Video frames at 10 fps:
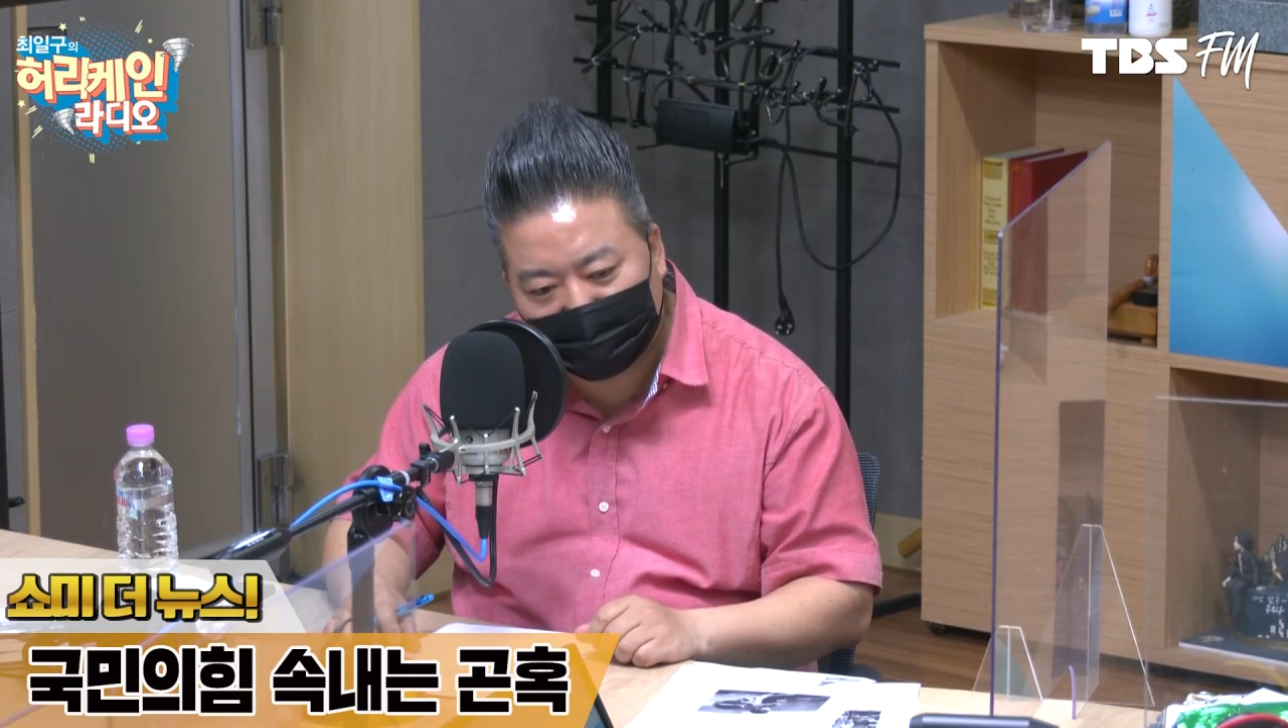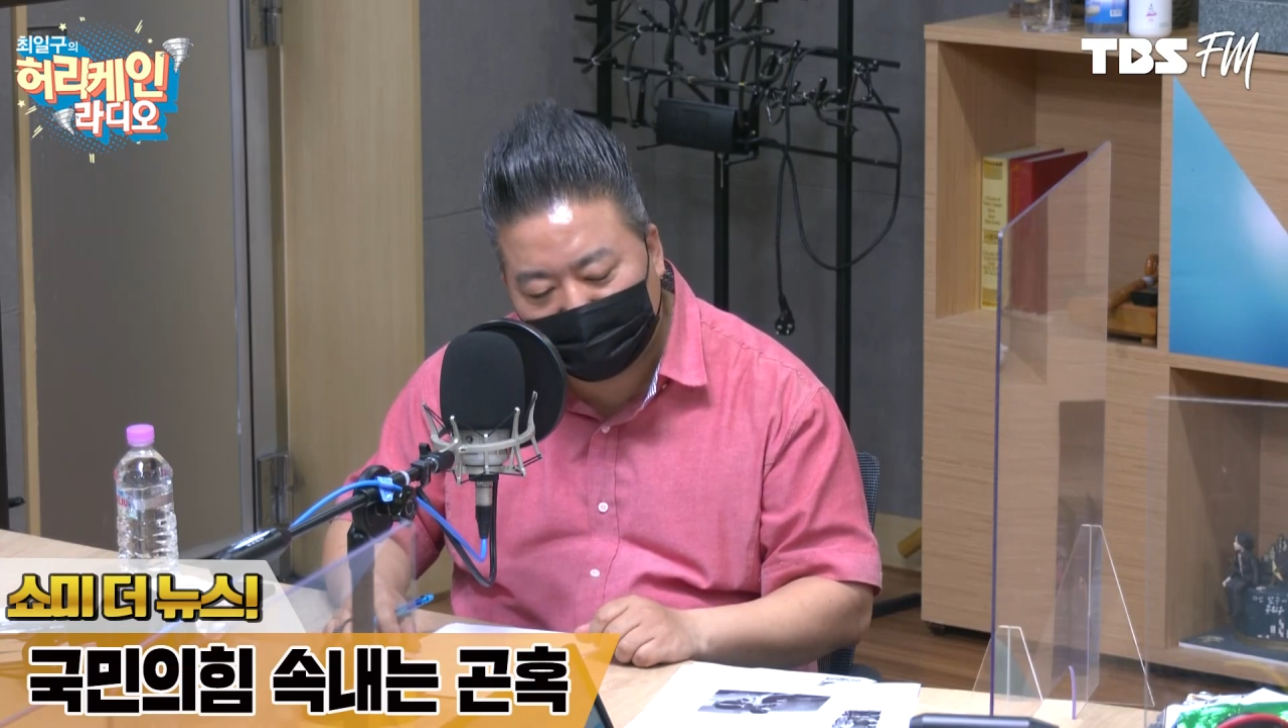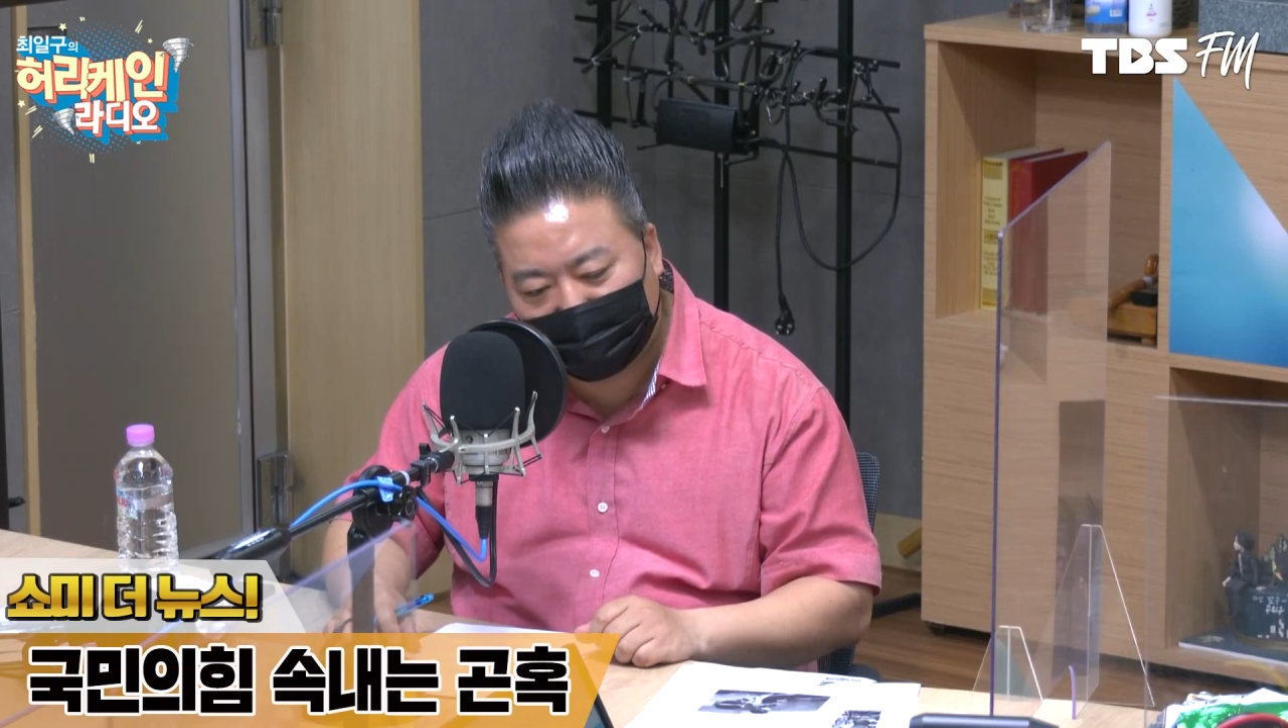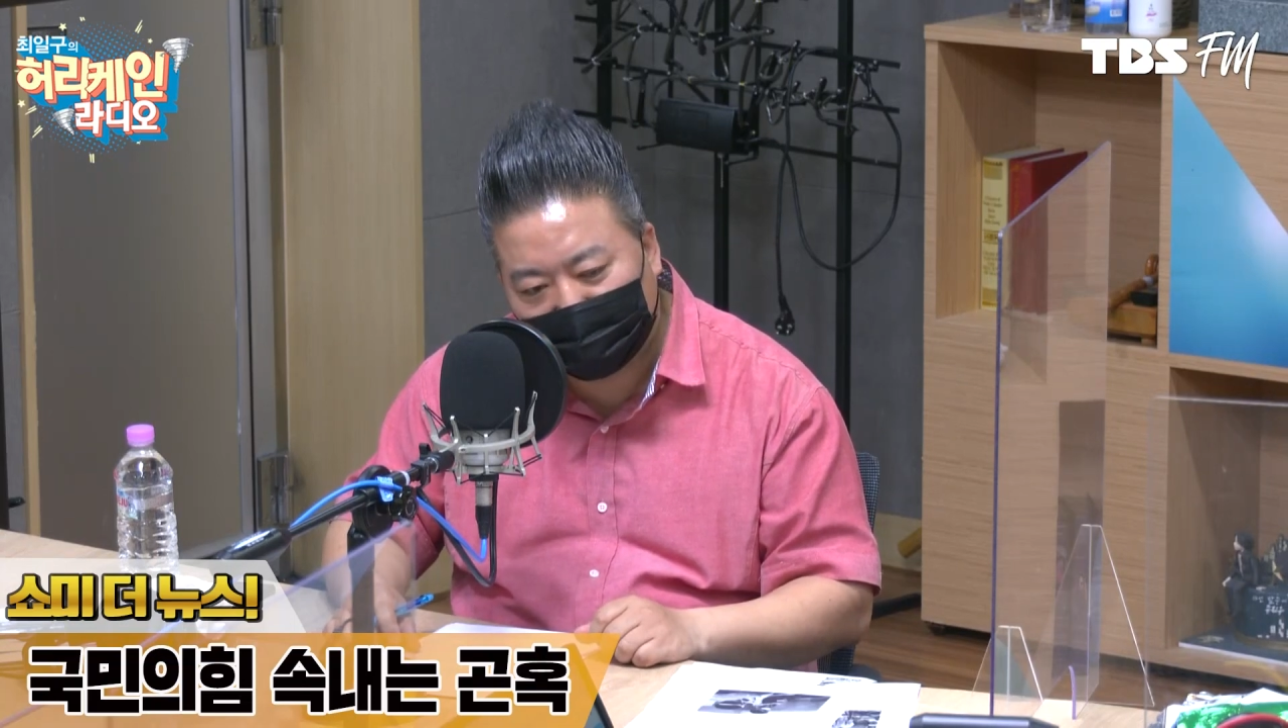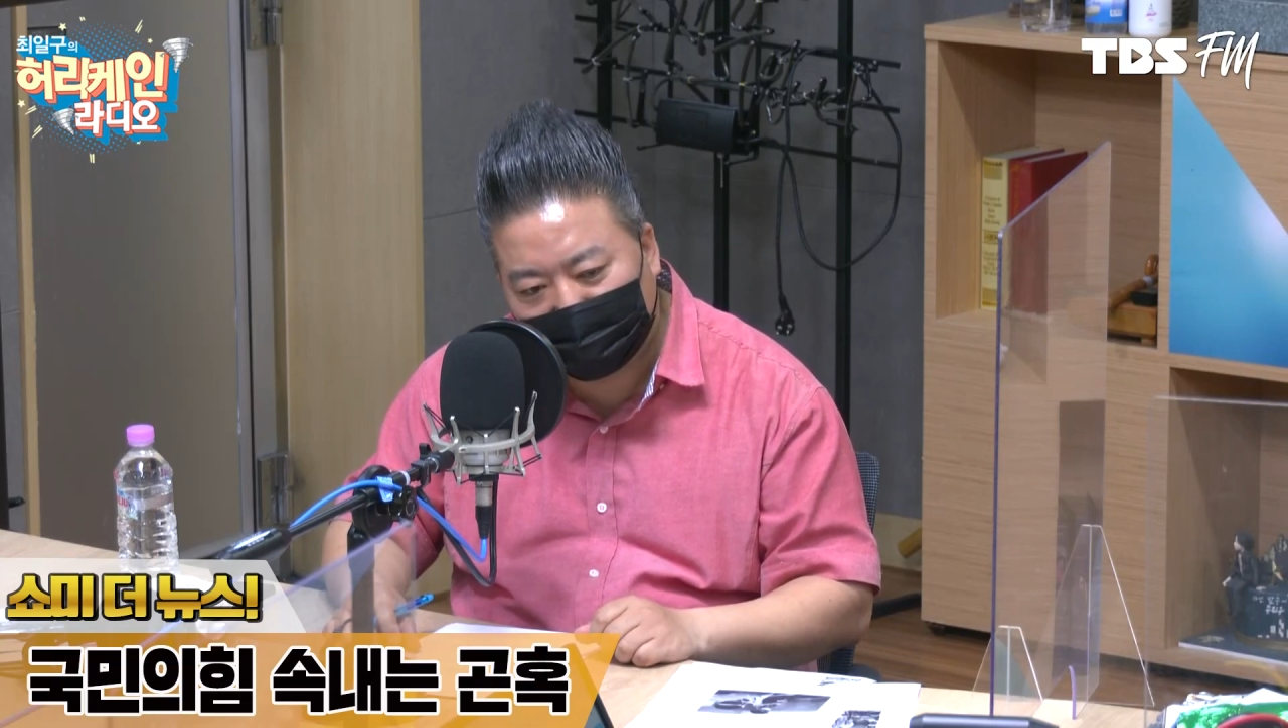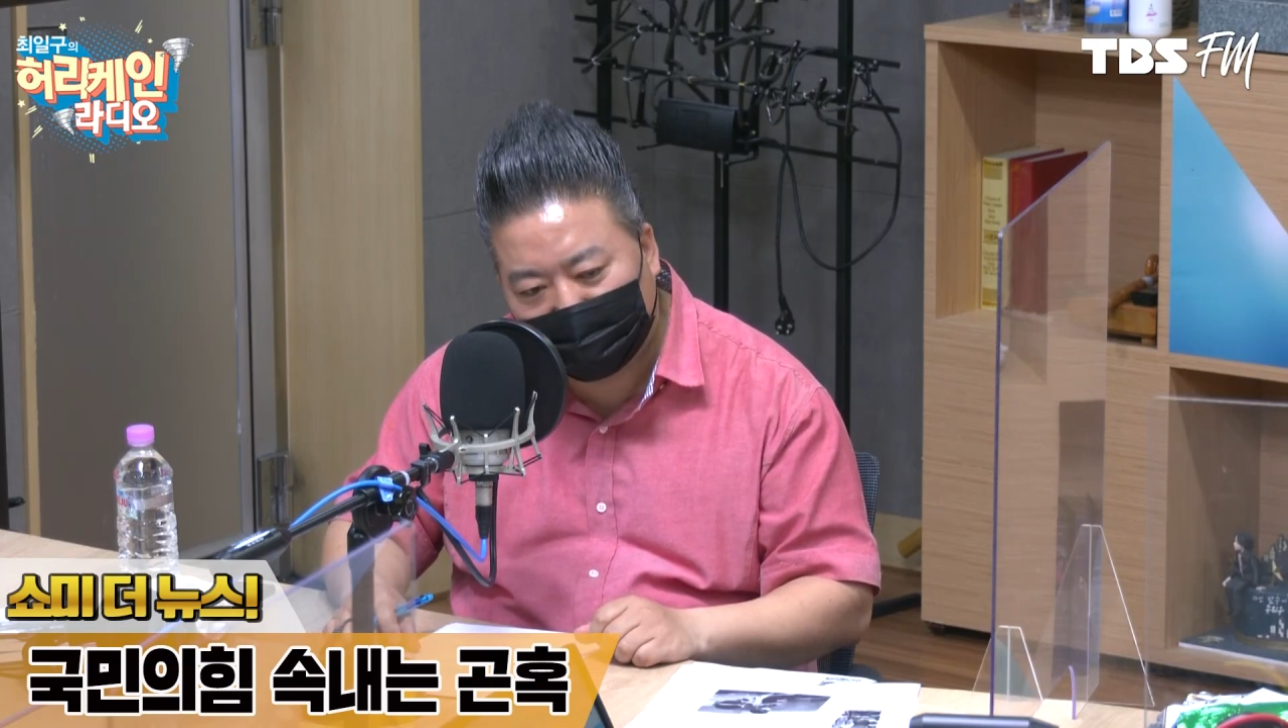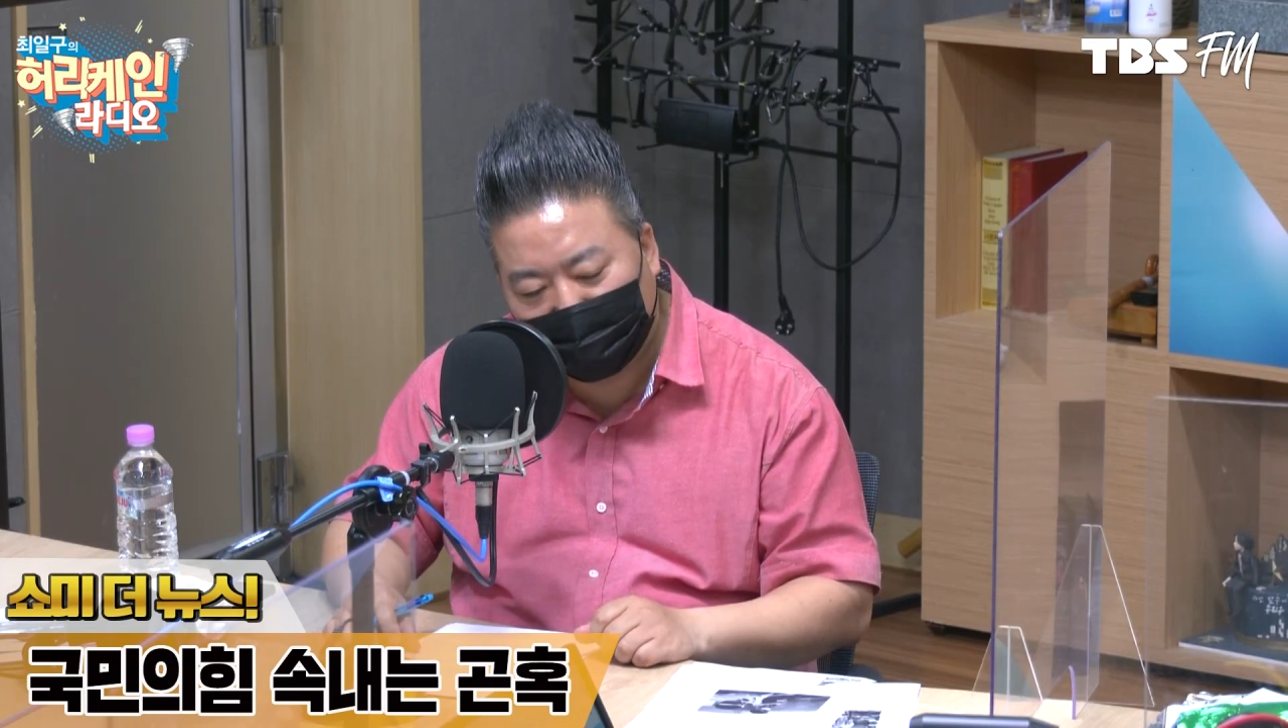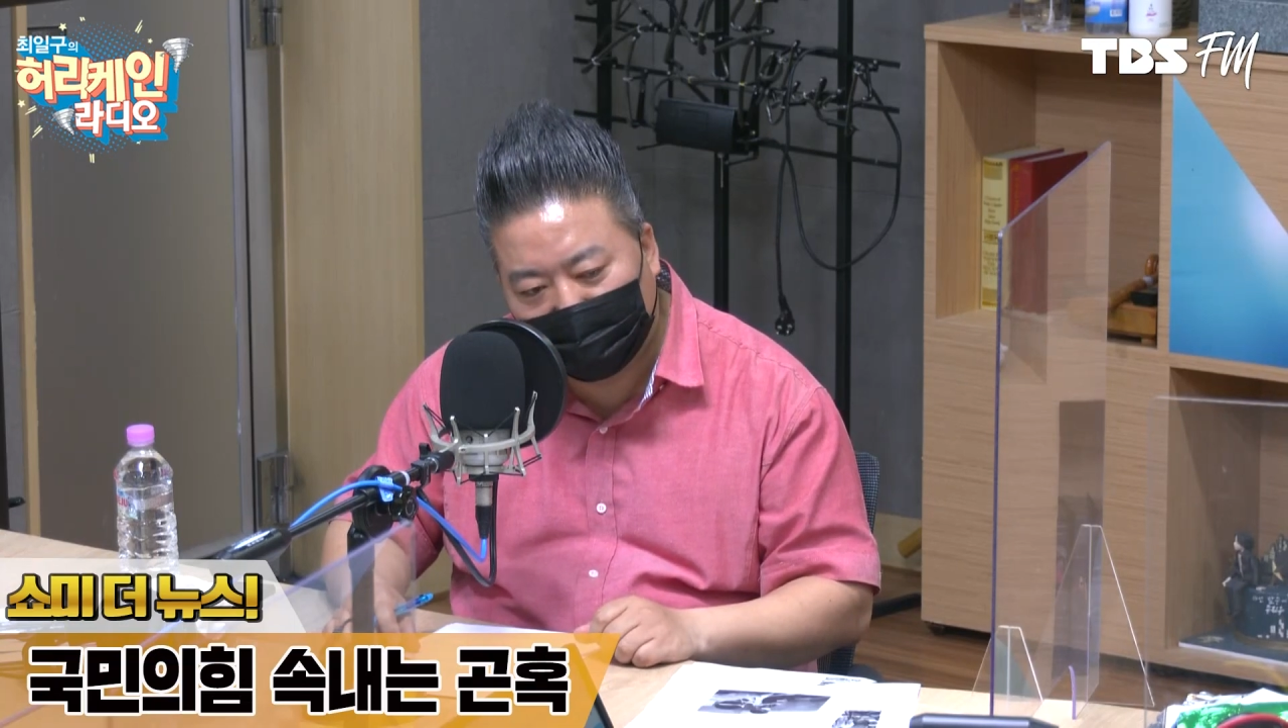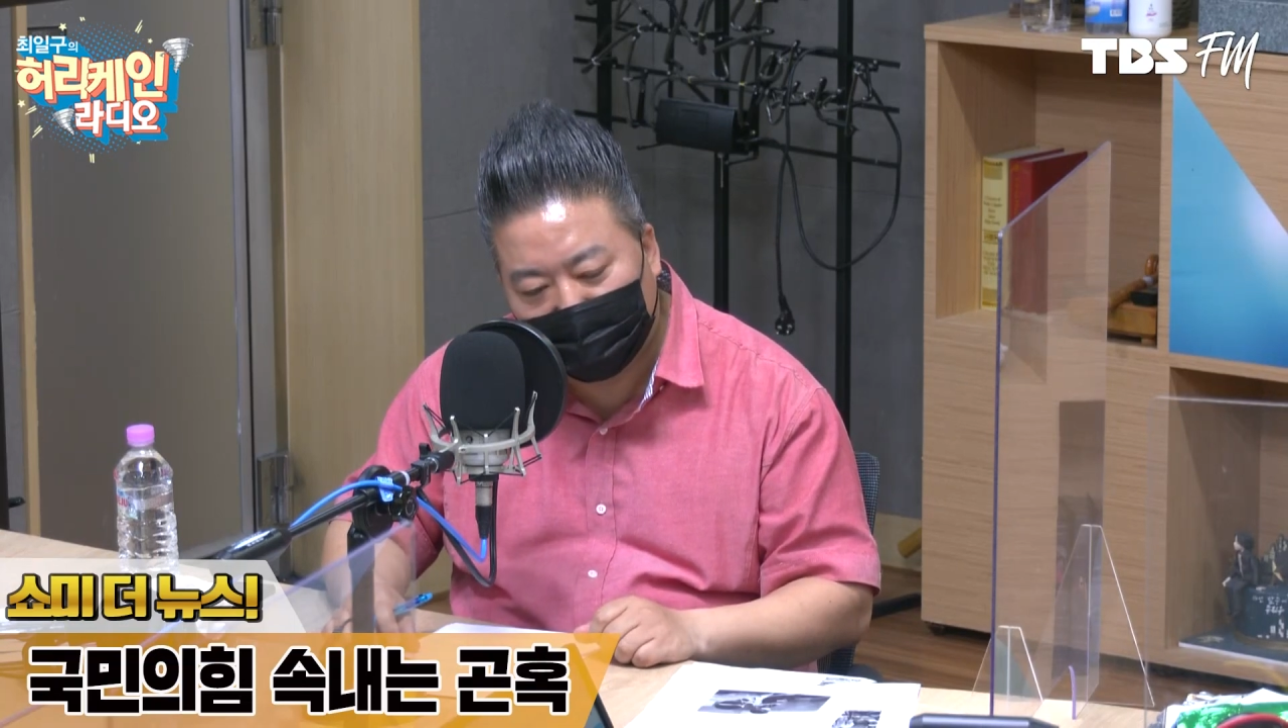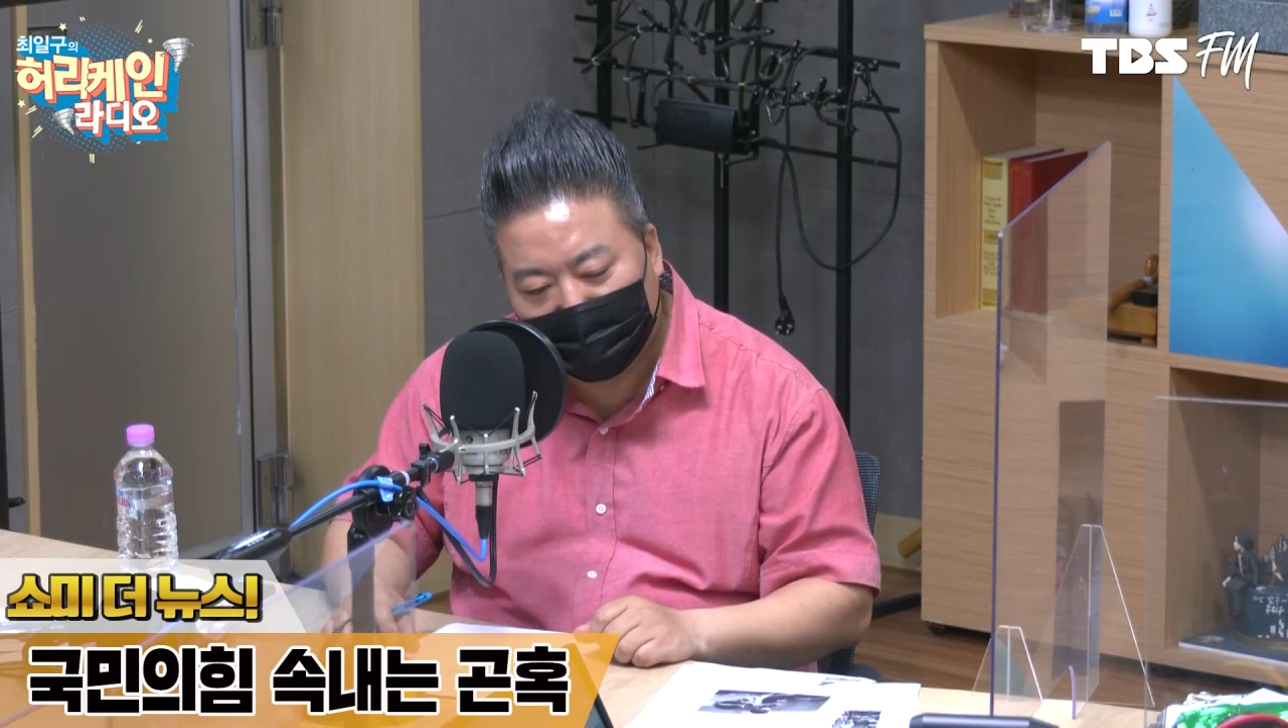수가 있고